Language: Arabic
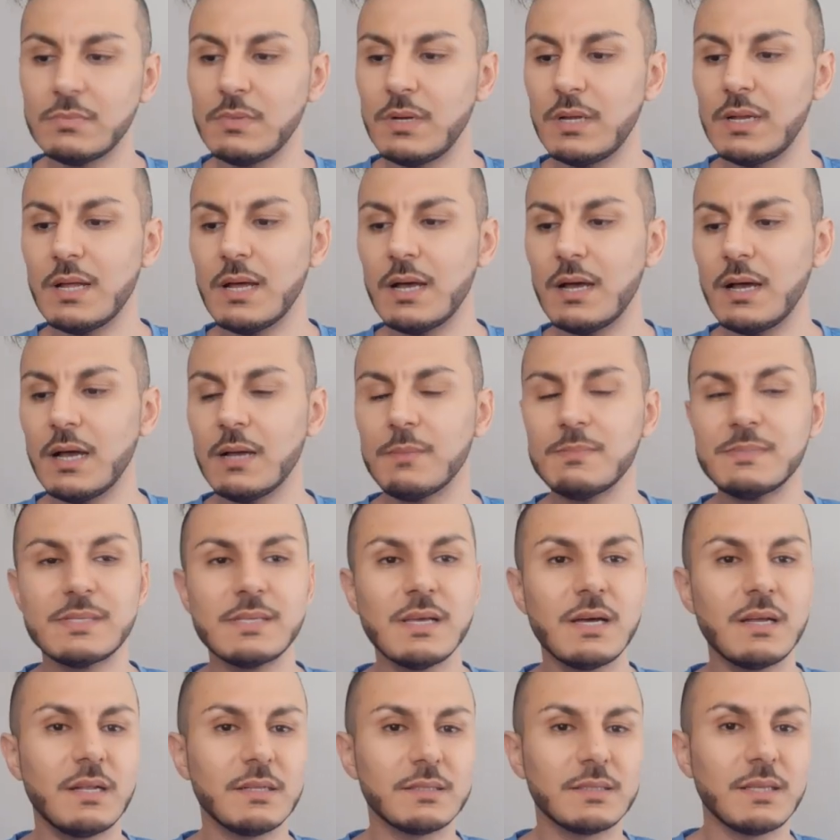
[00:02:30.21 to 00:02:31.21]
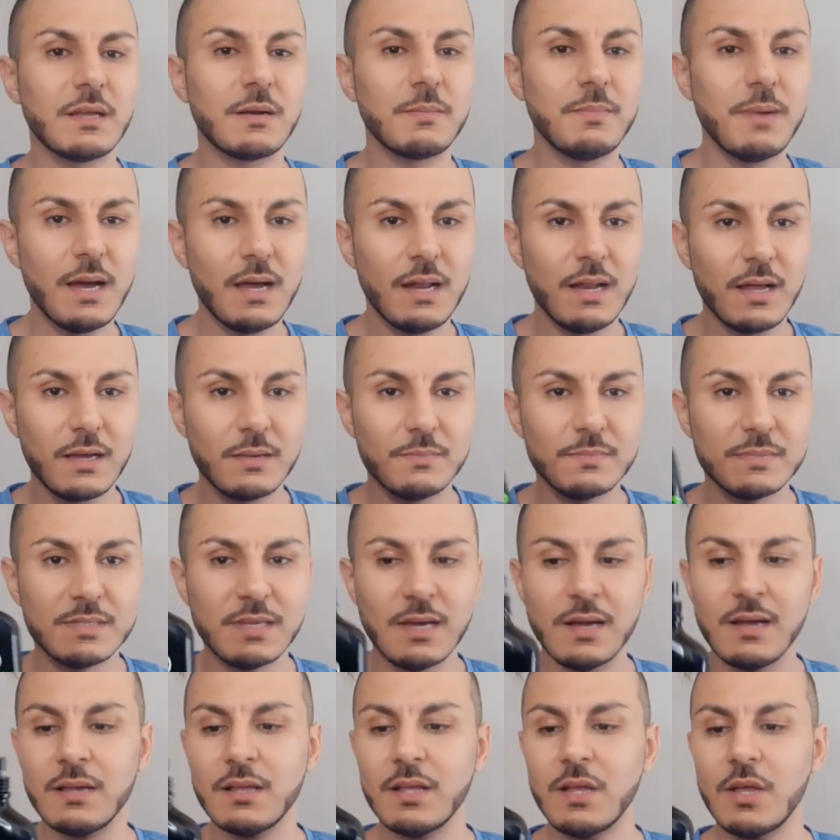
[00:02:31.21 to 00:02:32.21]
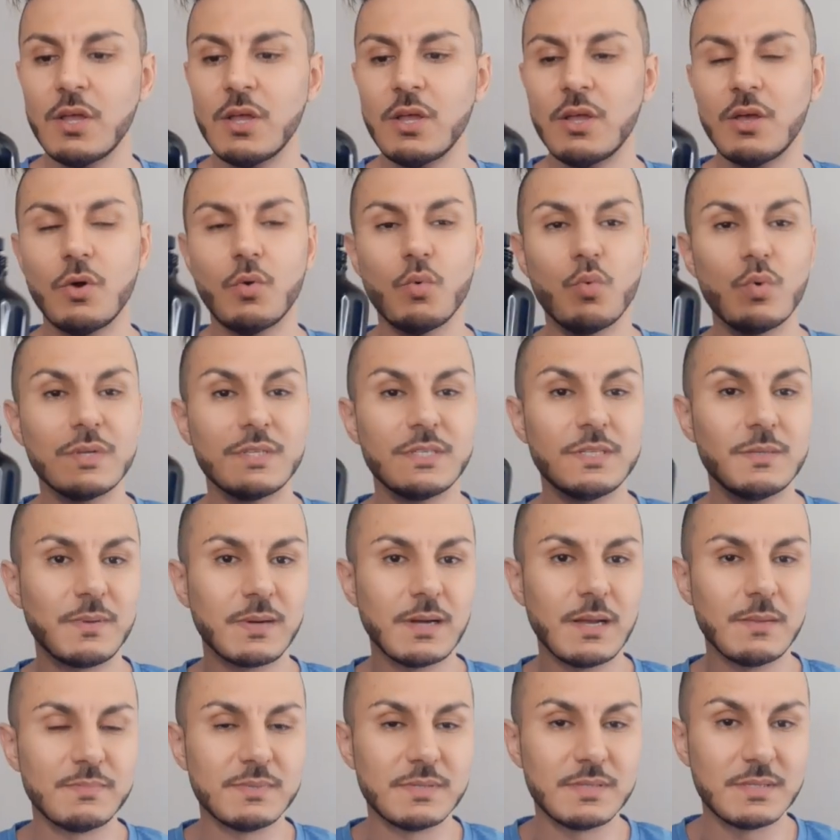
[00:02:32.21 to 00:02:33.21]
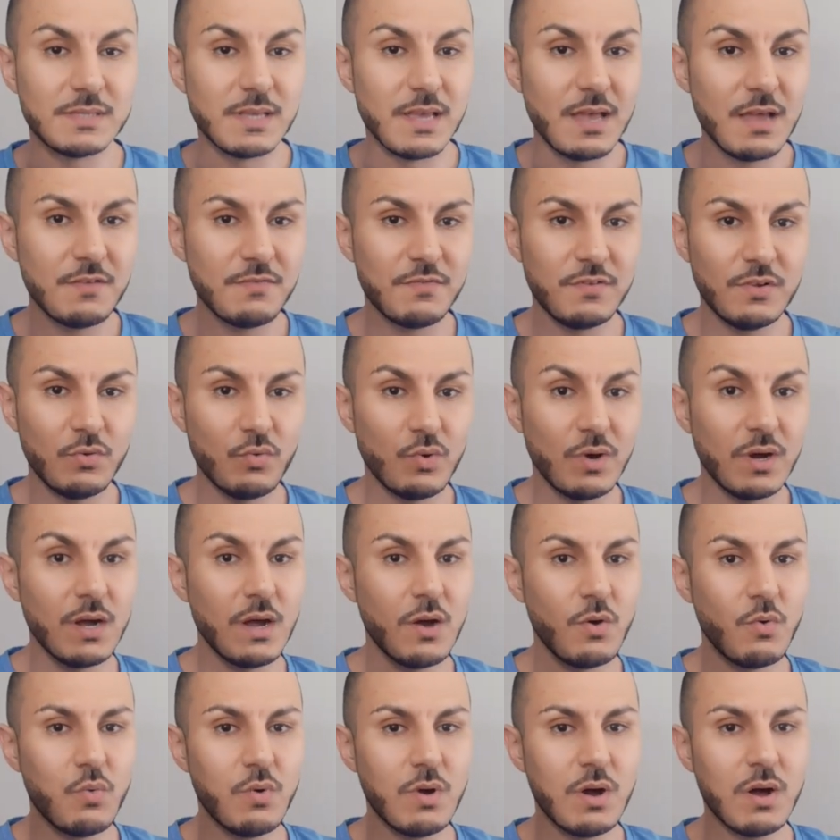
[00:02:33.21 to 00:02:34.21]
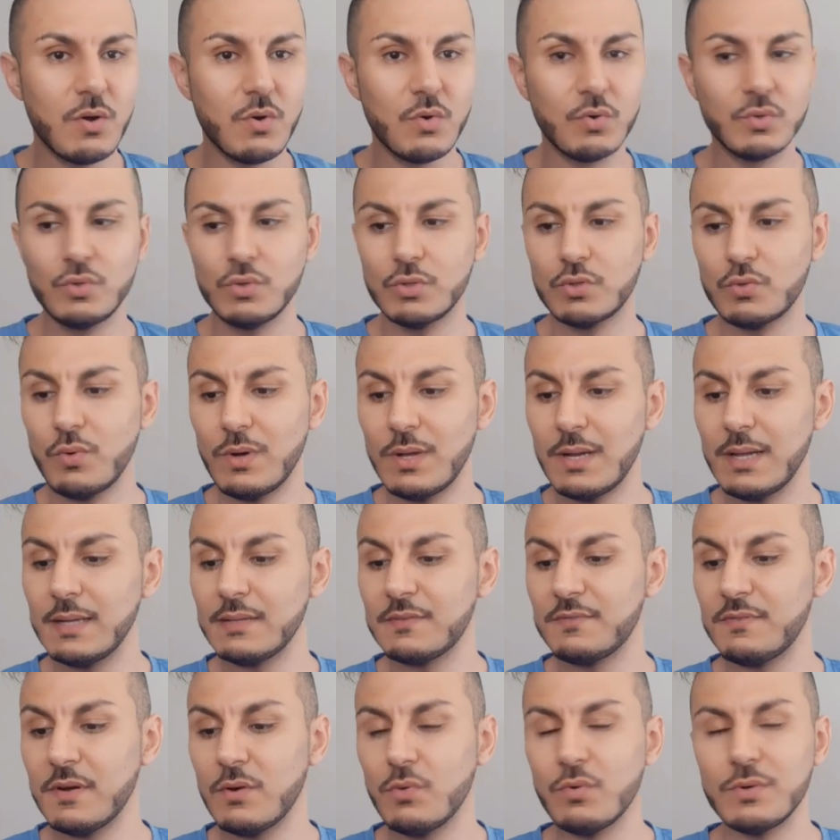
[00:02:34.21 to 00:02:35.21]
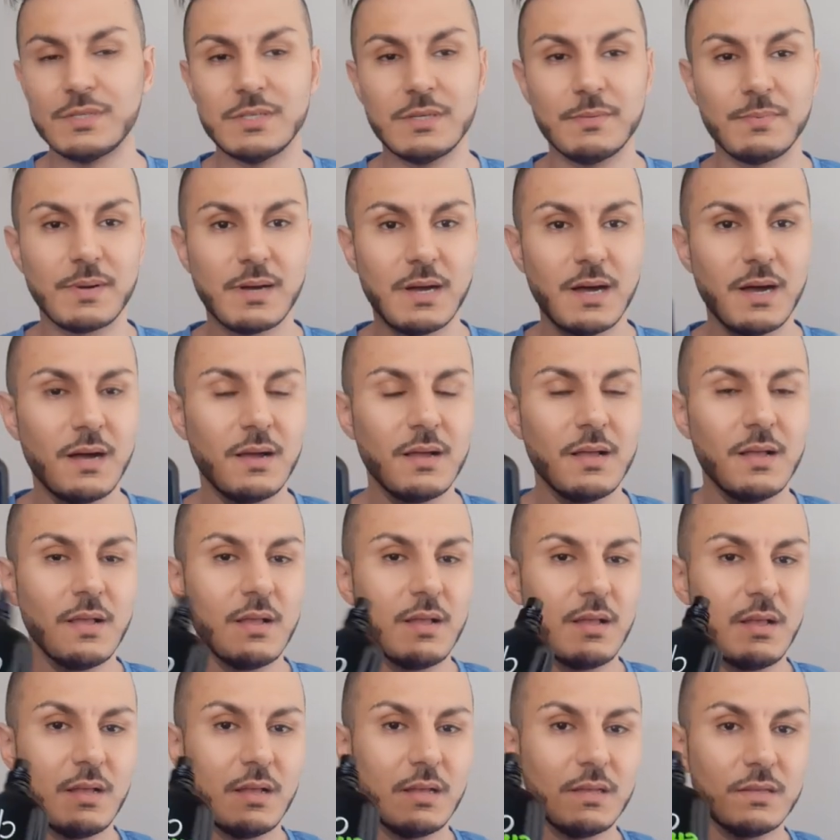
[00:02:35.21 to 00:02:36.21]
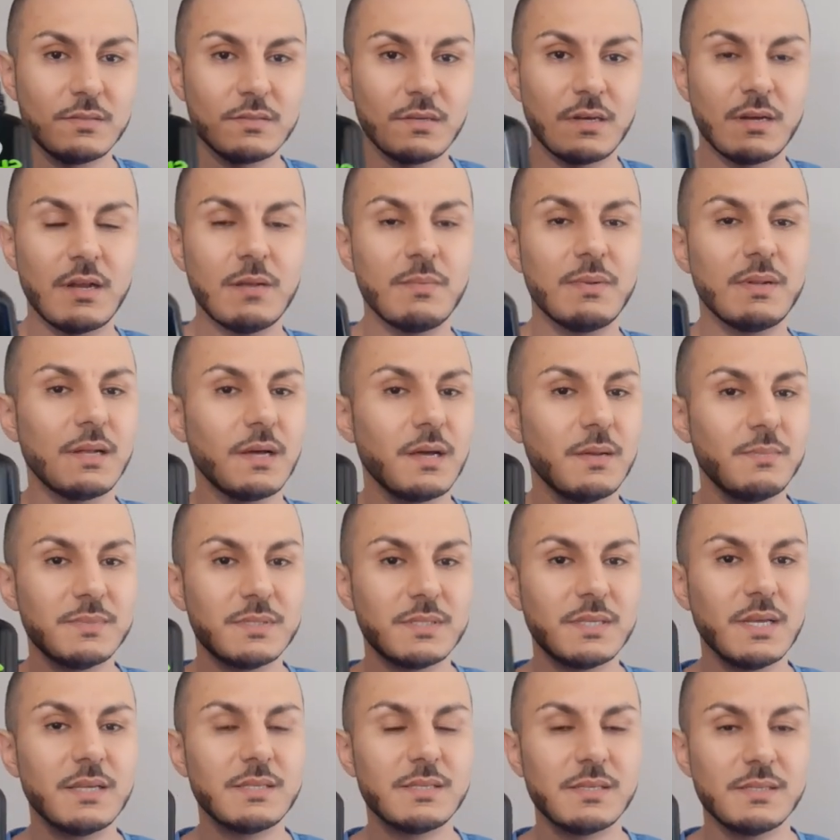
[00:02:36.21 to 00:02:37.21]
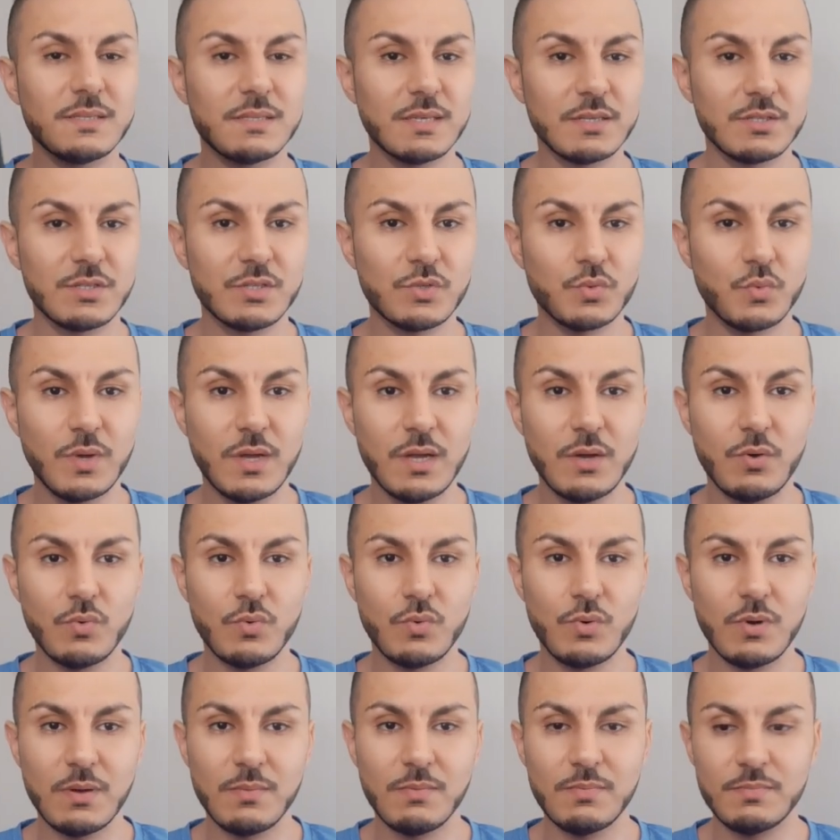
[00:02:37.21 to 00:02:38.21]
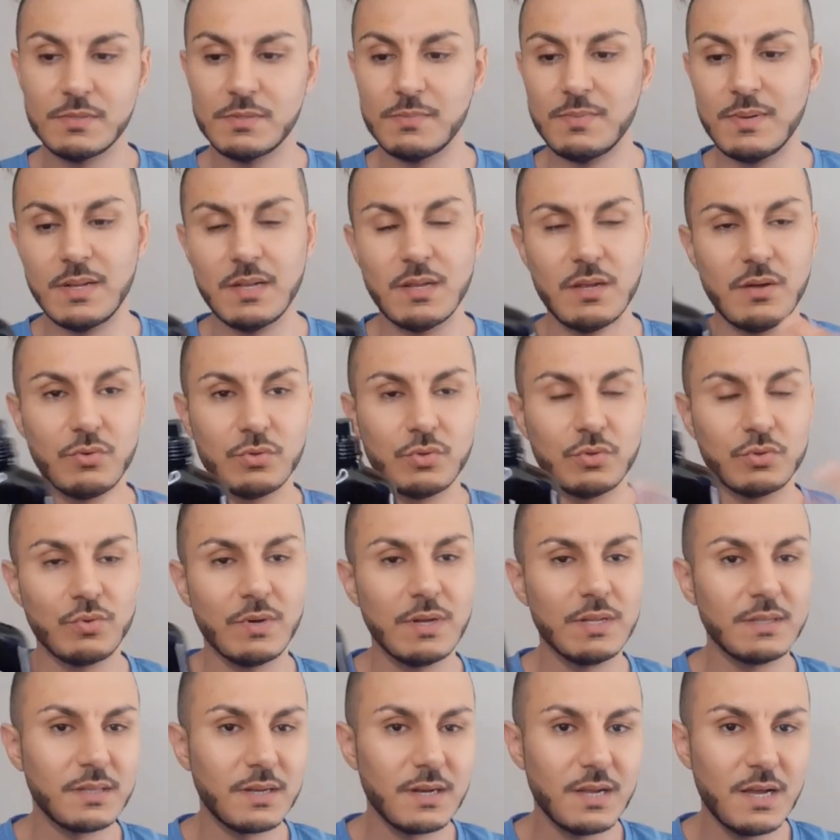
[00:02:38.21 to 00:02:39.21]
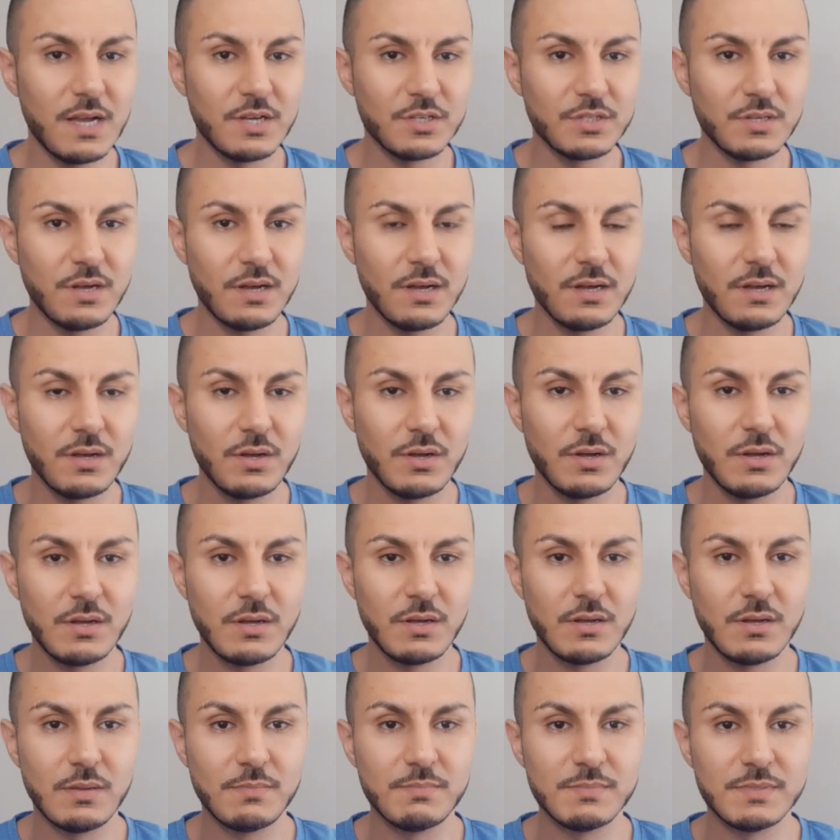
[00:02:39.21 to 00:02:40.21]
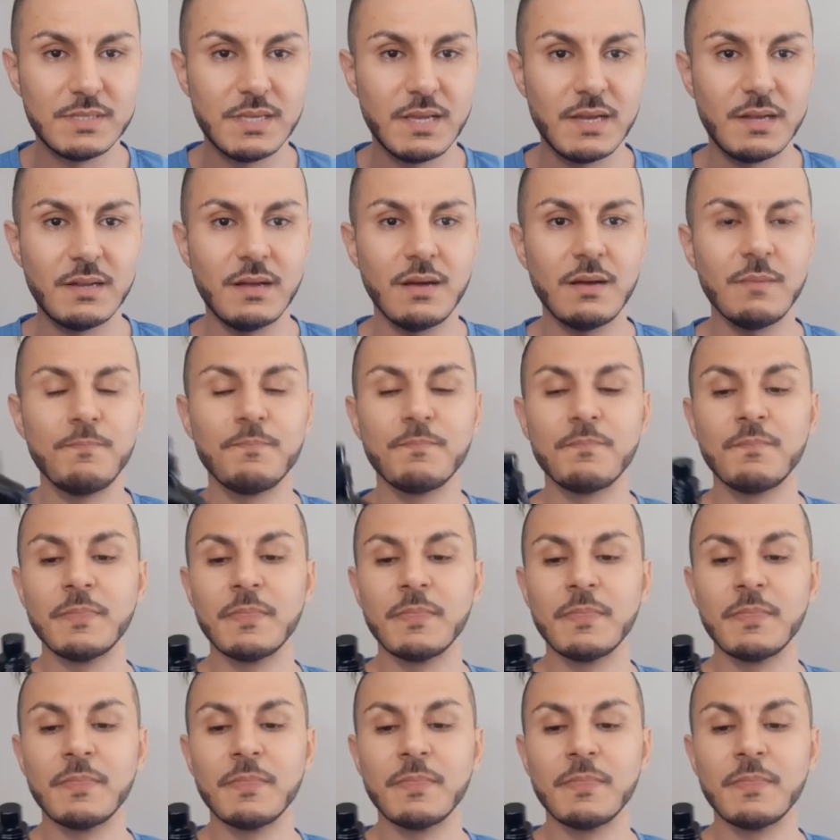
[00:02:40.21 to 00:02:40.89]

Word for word: على خمسة نعطيه ربعة على خمسة هو تيبقى بزاف واخا هو اودو تواليت فهو تيبقى آه، تقريبا خمسة حتى ست سوايع هو بالنسبه للاودو تواليت راه حاجه مزيانه